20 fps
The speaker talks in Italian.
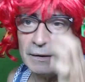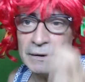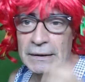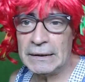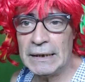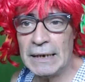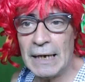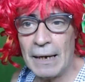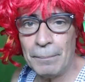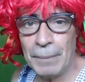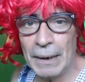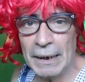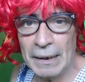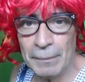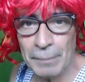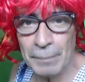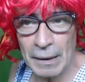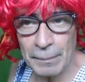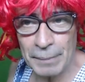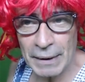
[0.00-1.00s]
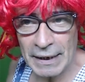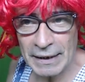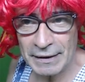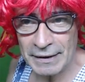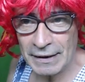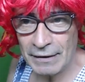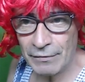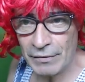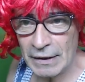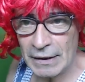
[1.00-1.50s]
sia per i
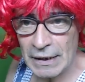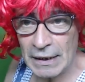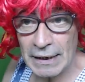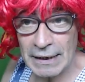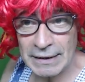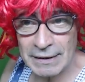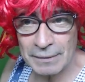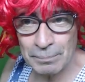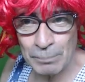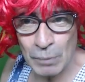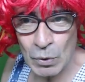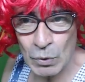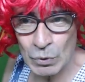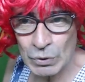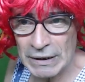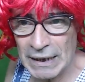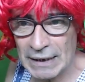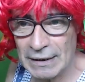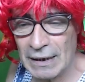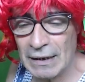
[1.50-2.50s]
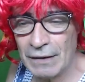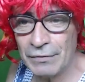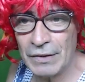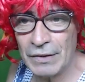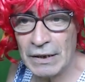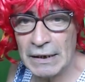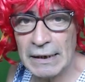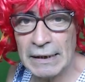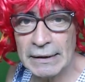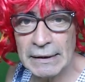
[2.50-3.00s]
preparativi della sposa della
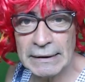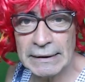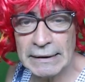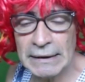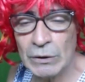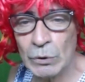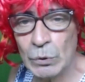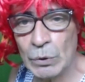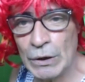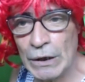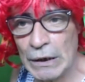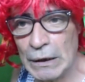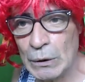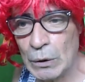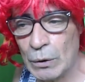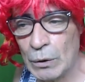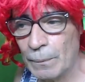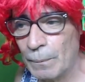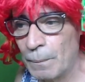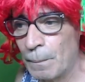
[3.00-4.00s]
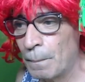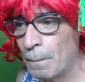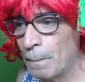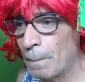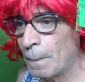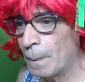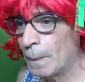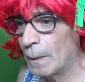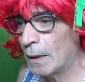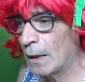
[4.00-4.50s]
figlia del signor Nino,
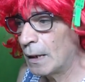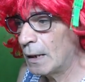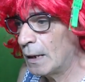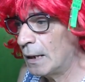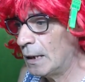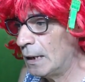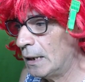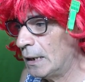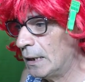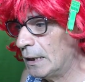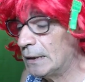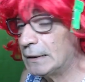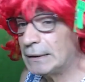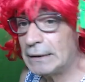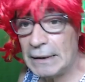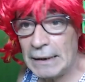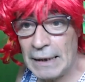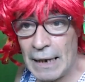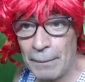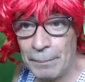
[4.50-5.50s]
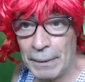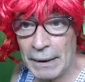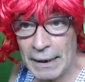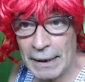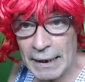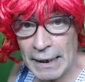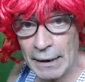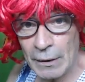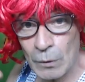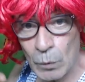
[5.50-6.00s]
sia
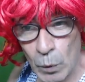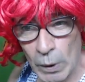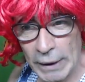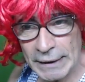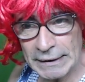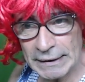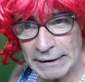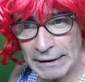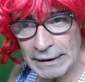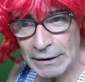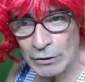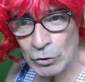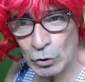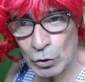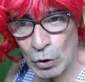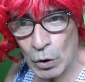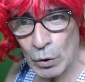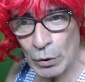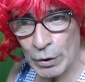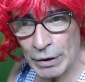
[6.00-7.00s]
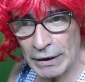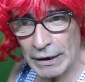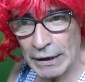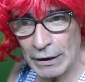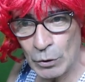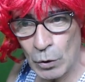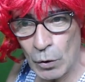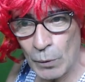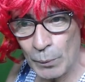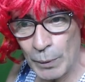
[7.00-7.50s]
perché in questi
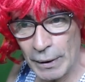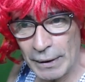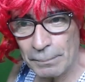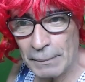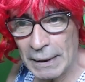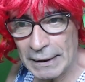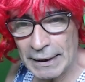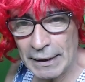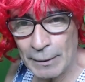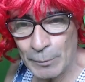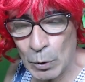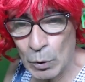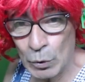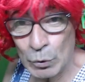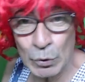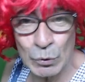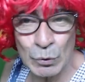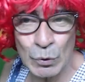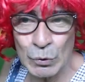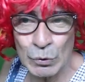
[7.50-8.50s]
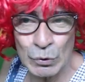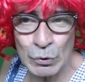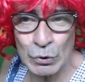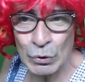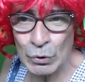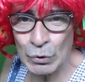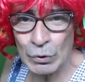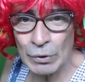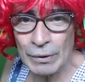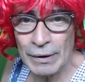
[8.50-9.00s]
giorni dopo il matrimonio non
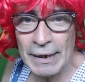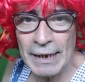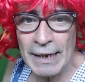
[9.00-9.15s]
sono,